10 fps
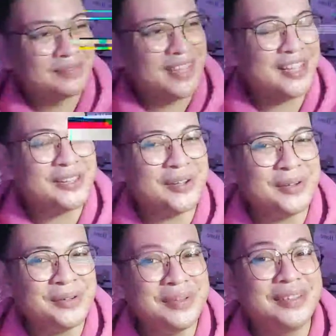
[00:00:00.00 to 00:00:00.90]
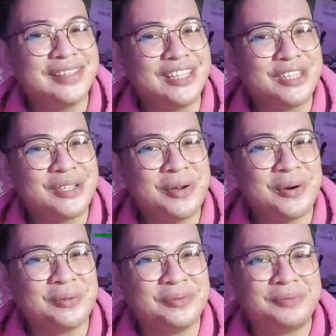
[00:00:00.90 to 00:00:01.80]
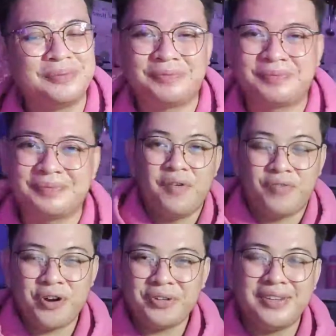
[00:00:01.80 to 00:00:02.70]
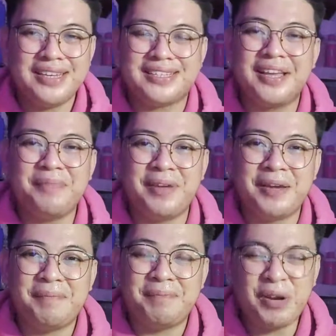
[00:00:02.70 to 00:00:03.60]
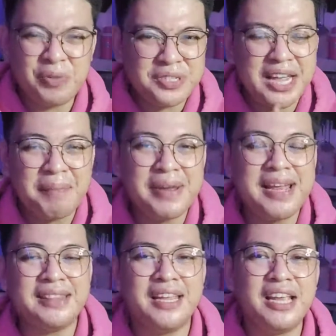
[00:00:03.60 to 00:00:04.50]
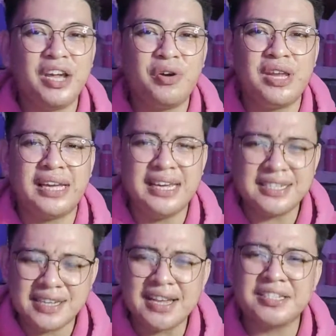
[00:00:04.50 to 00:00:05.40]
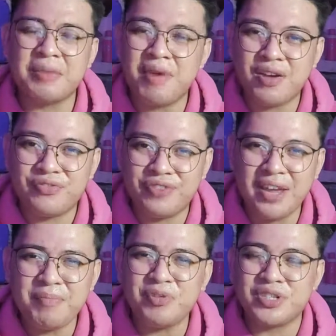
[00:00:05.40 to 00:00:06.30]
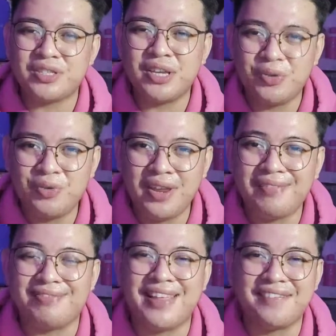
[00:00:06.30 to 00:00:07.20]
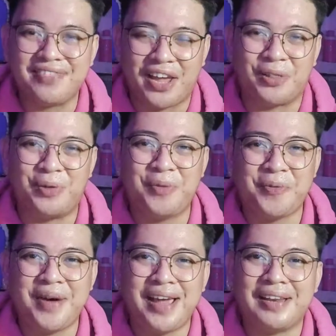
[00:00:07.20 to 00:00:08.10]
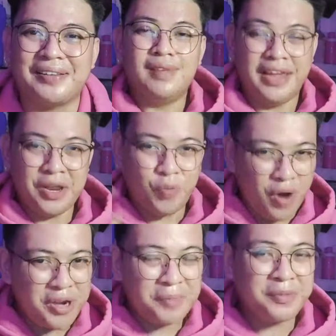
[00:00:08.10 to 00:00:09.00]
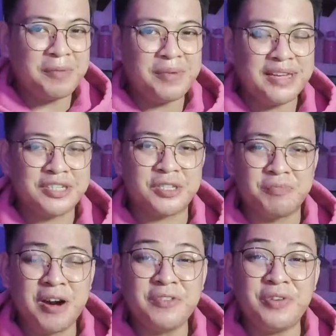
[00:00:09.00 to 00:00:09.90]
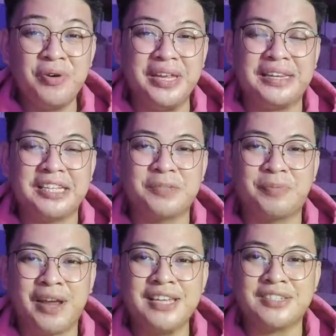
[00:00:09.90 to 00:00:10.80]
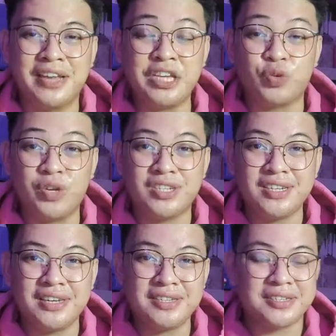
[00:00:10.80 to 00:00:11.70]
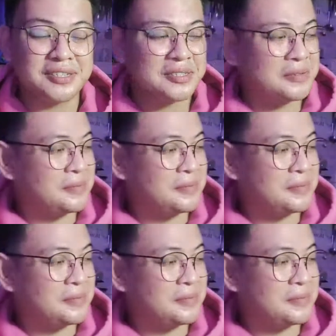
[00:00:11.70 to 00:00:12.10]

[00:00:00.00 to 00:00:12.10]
Techno Did You Know? For today's topic, pag-usapan natin ngayon ang isa sa mga famous na unit ng Tecno Mobile and one of the best smartphone in this price range which is